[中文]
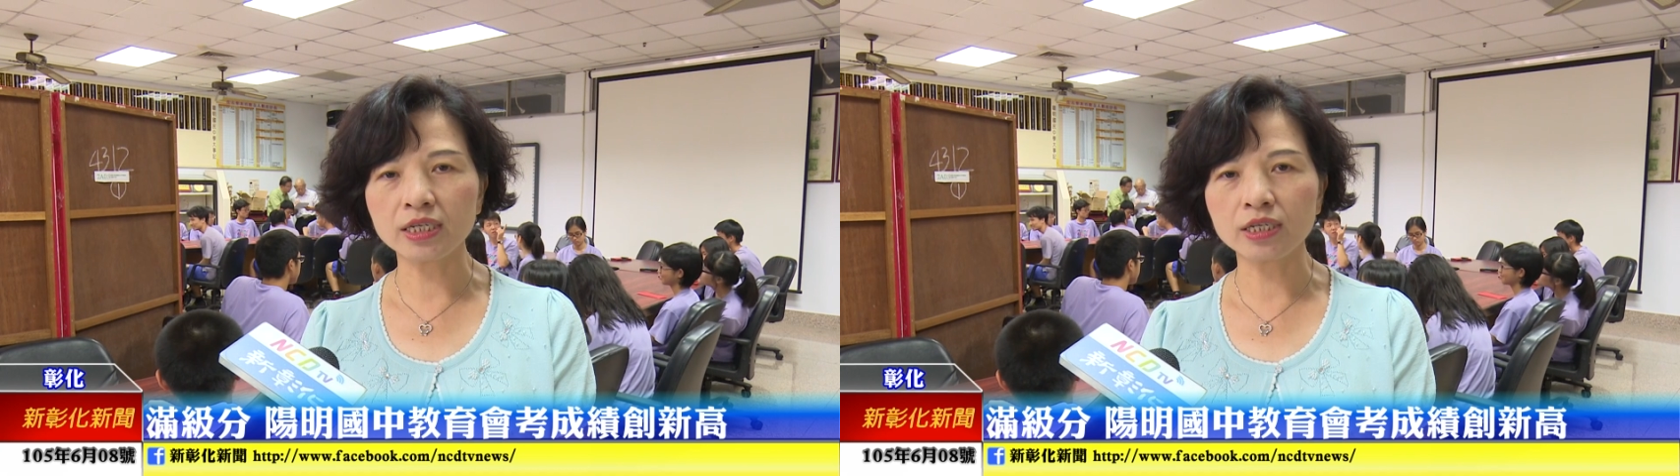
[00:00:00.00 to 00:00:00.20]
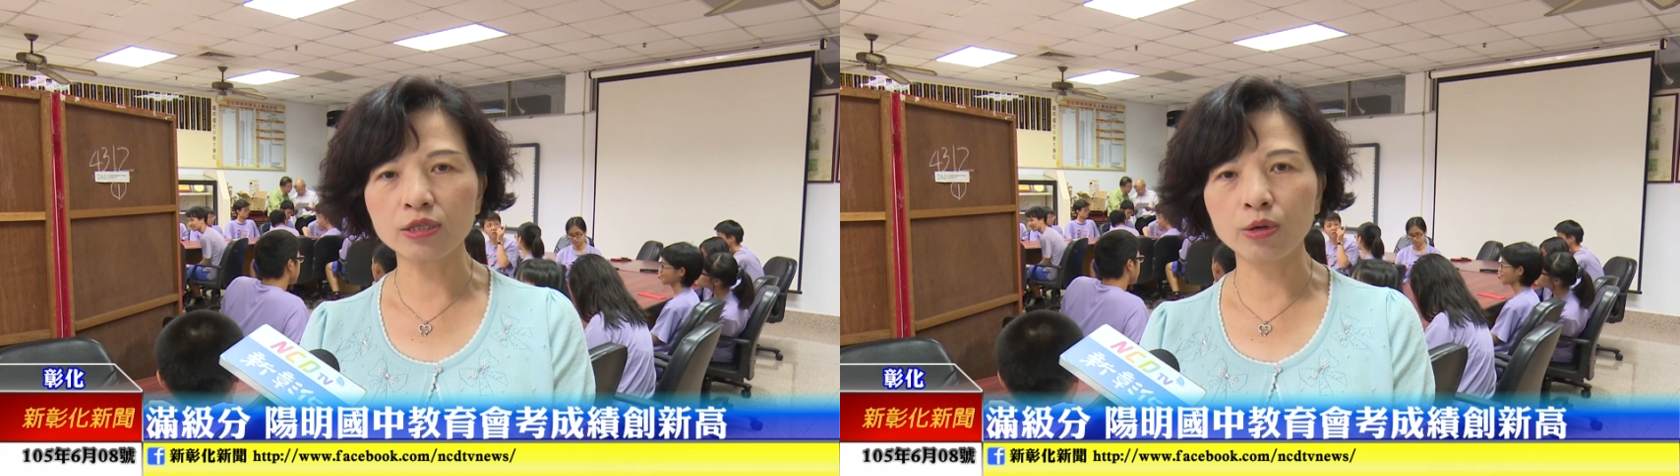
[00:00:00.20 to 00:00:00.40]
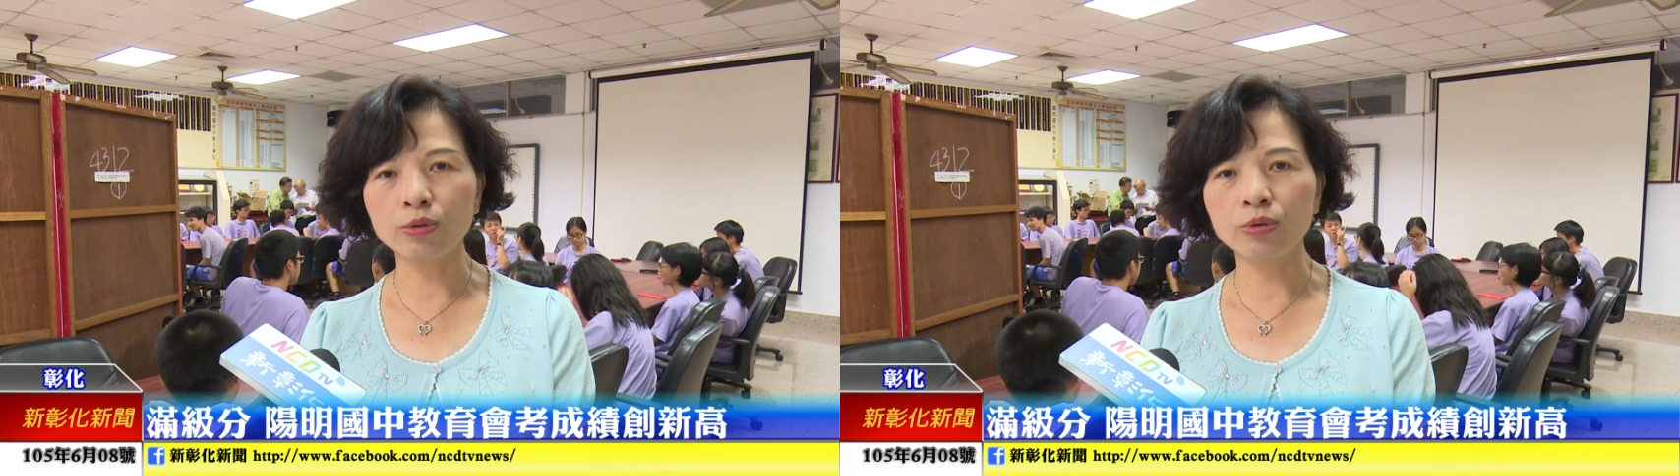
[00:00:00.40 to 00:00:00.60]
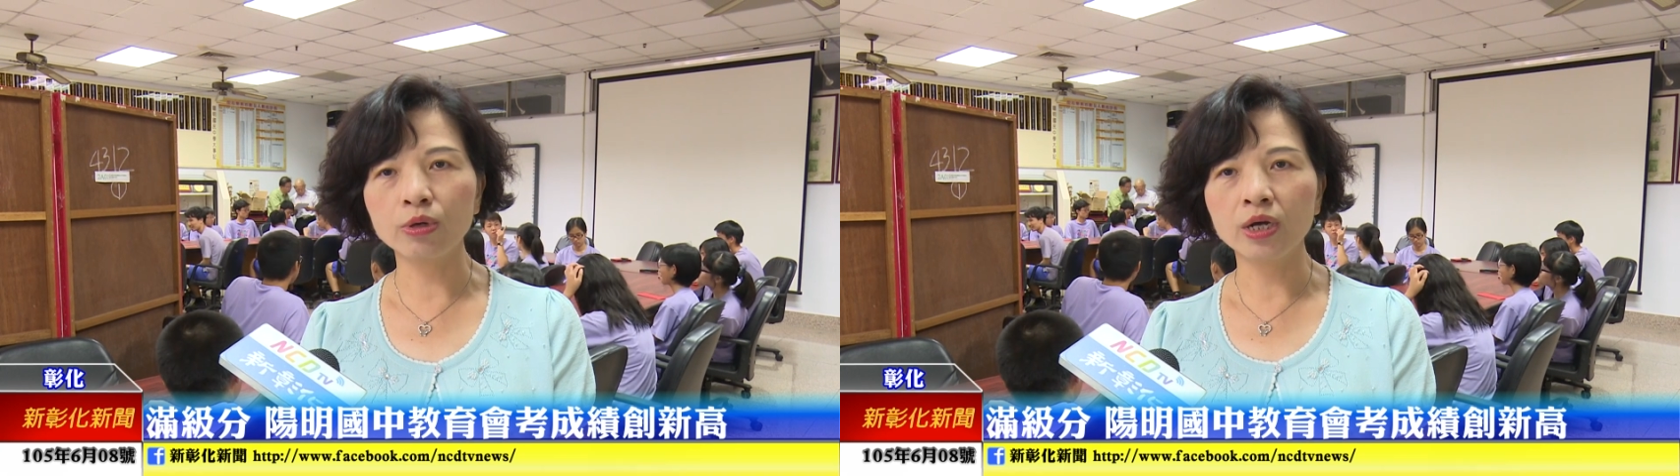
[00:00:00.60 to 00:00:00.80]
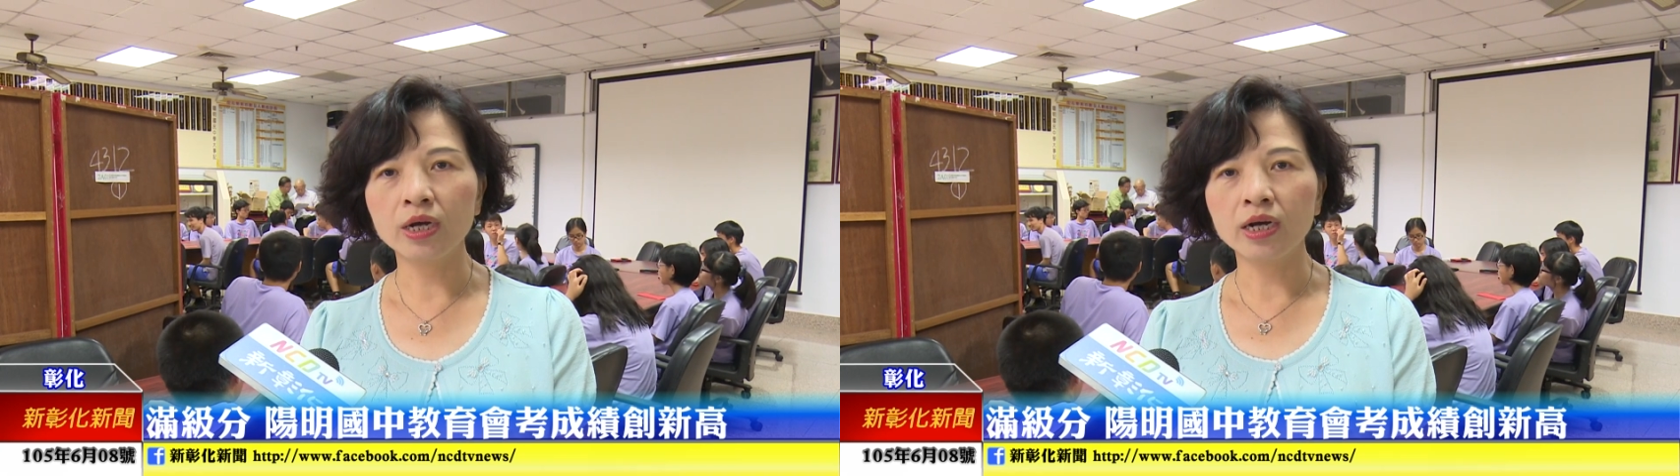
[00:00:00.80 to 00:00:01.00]
绩都，
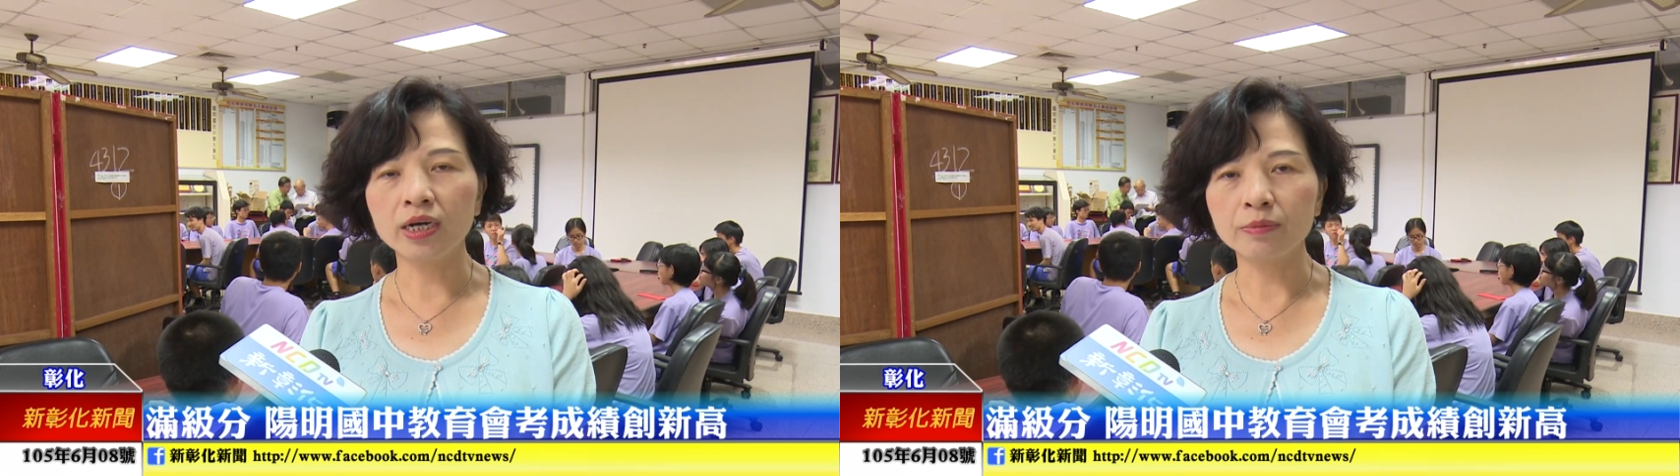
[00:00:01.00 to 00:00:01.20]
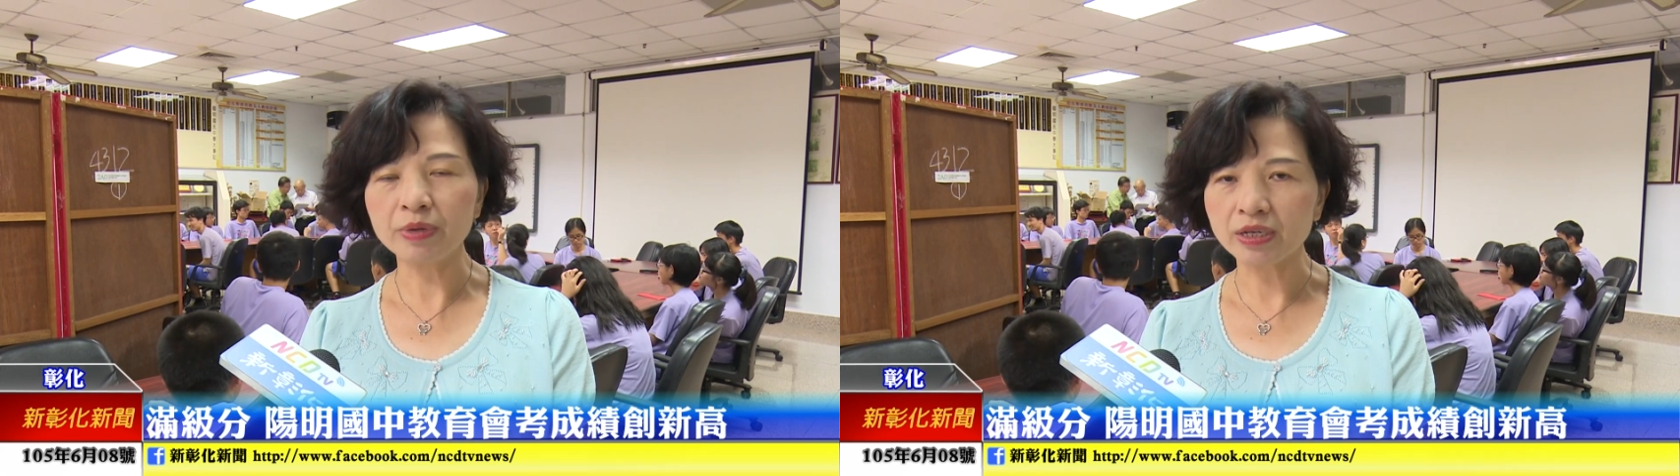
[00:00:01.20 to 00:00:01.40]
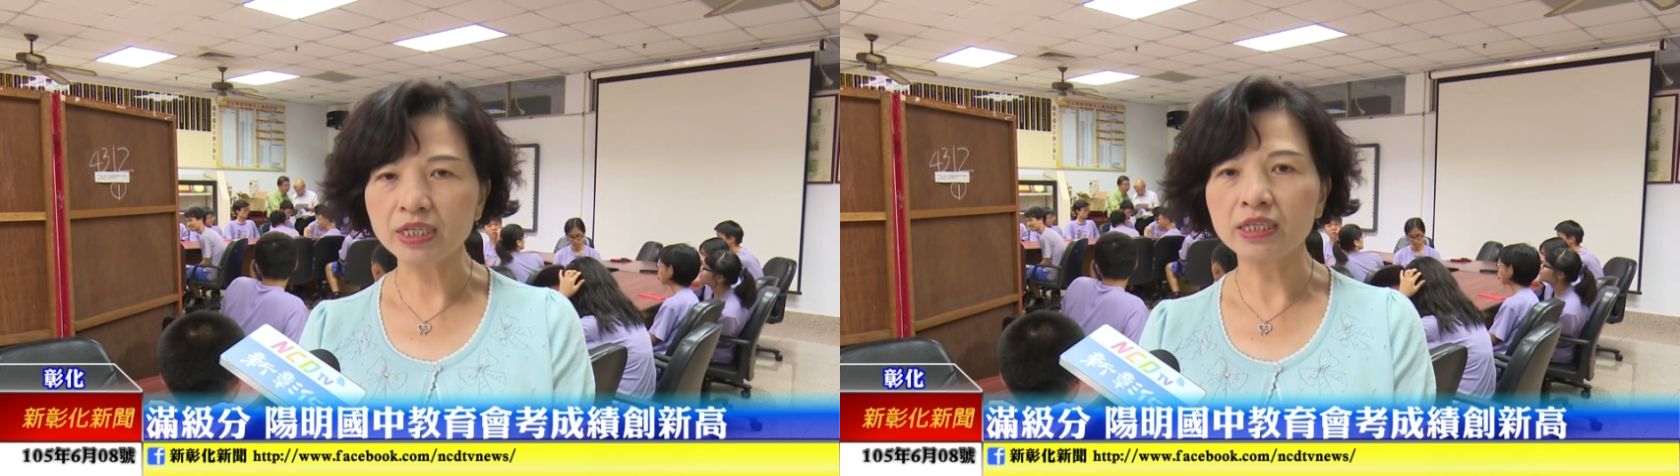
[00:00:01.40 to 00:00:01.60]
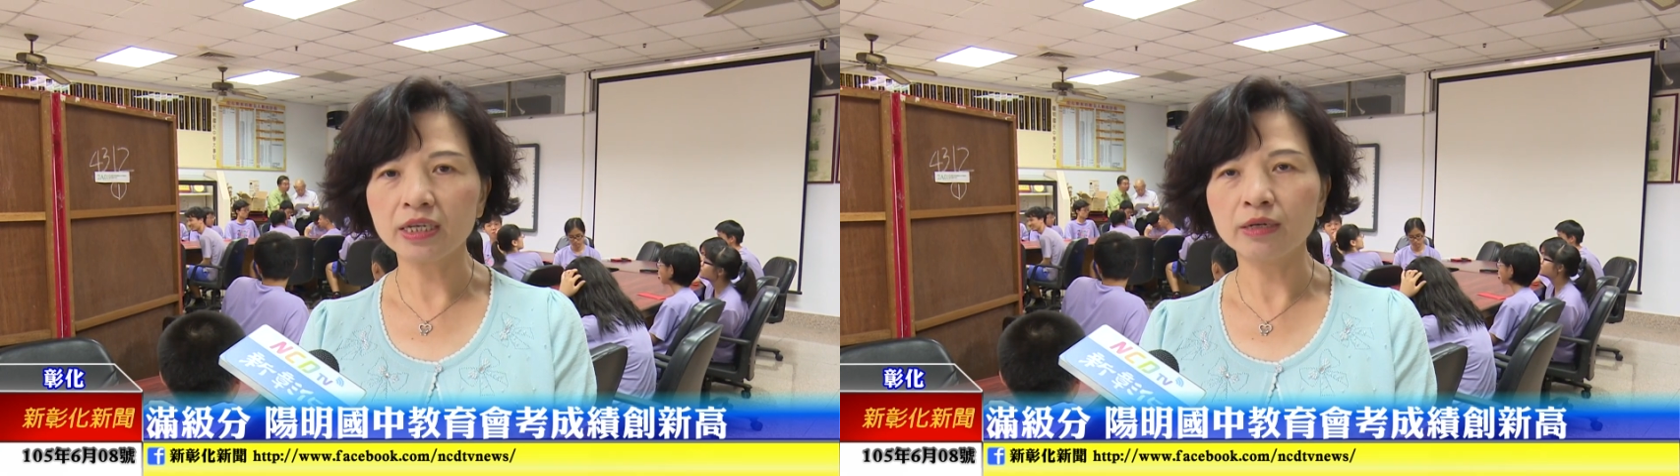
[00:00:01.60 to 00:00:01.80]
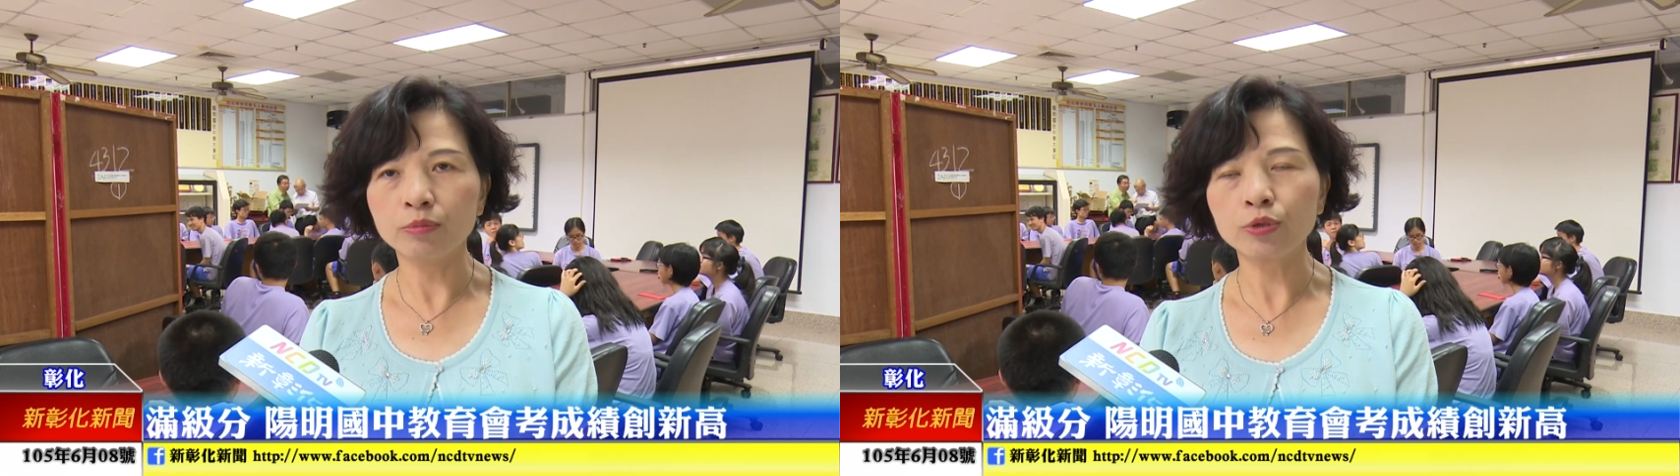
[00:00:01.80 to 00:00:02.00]
呃，表现
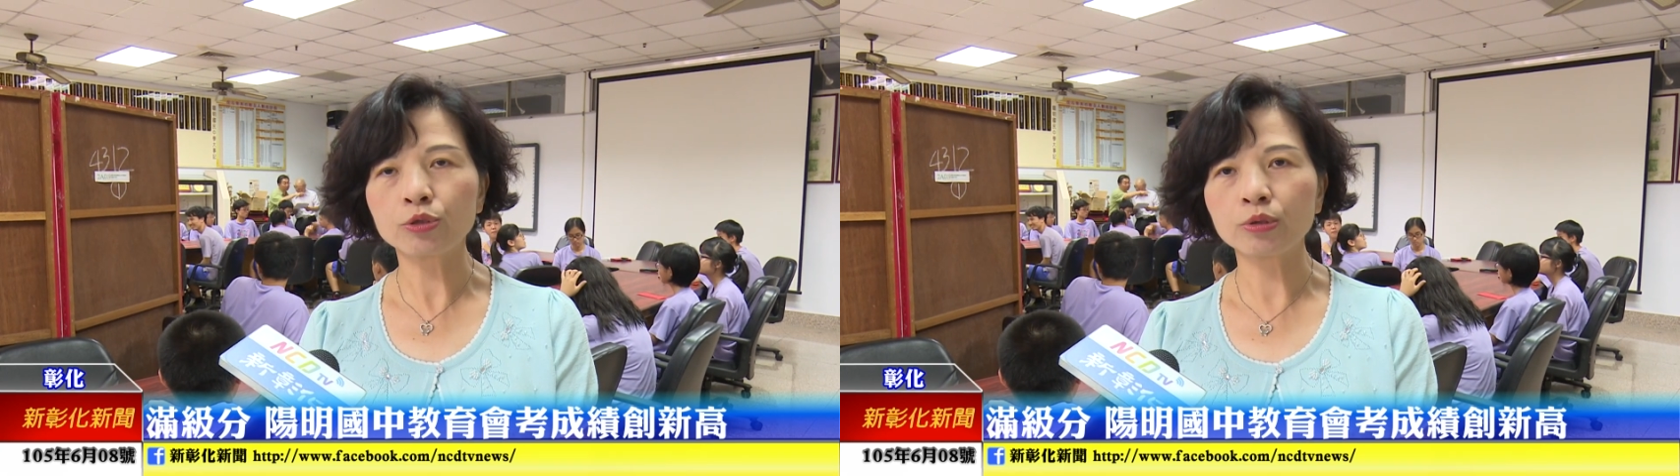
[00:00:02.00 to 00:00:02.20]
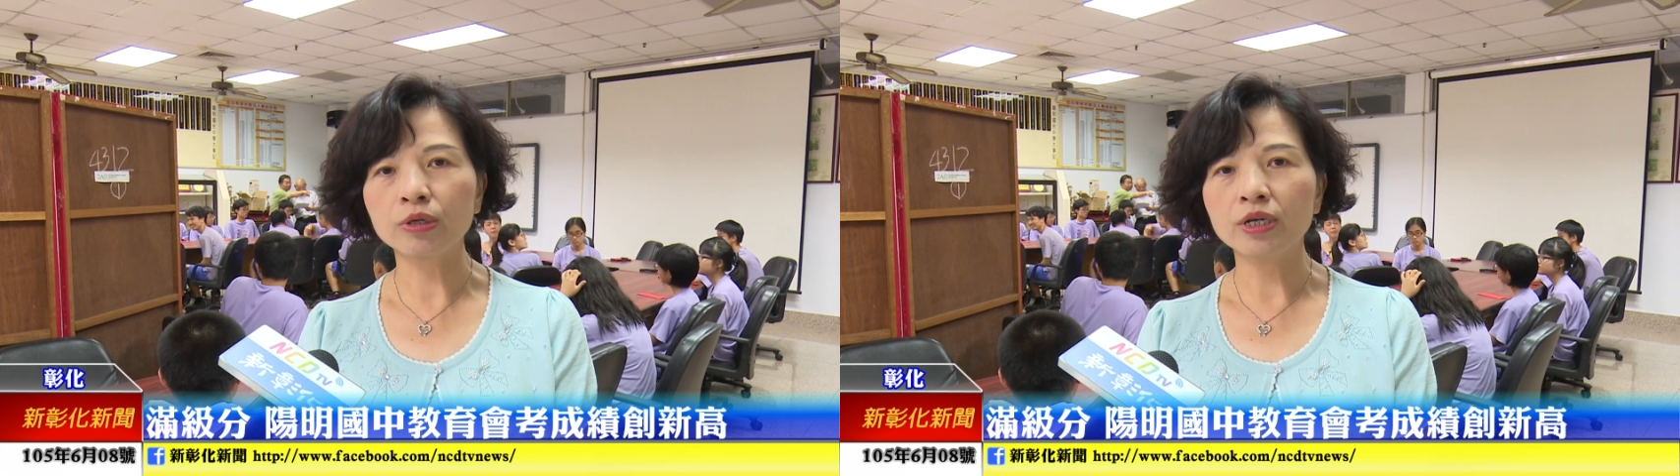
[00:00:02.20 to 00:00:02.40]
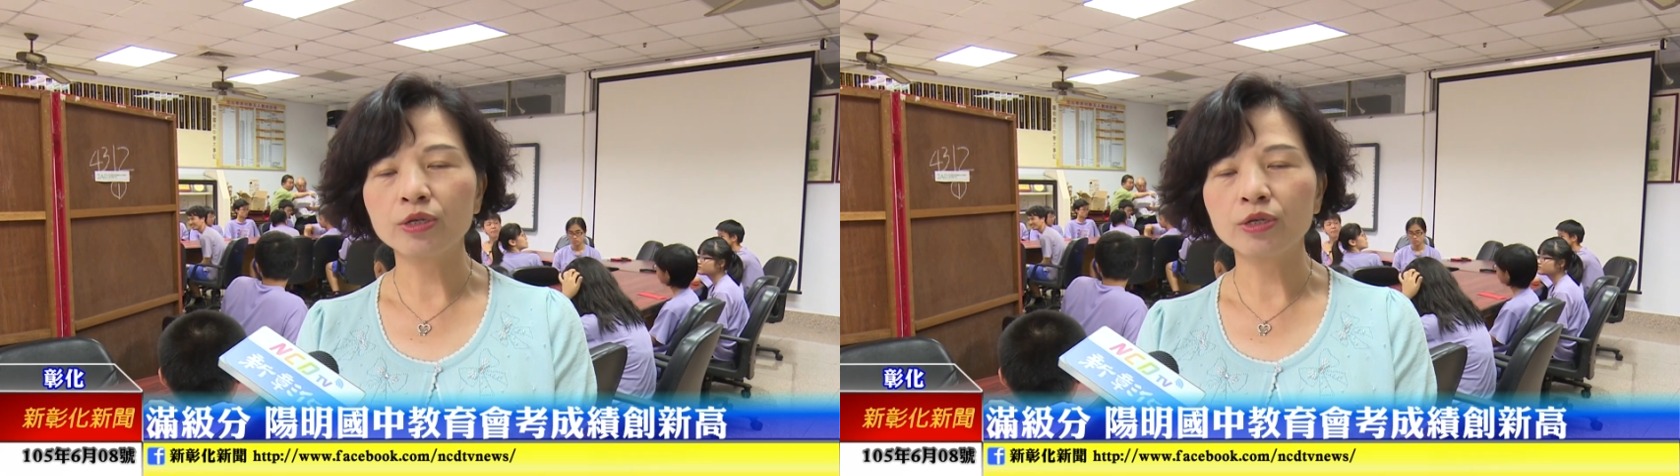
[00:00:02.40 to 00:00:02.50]
得很不错，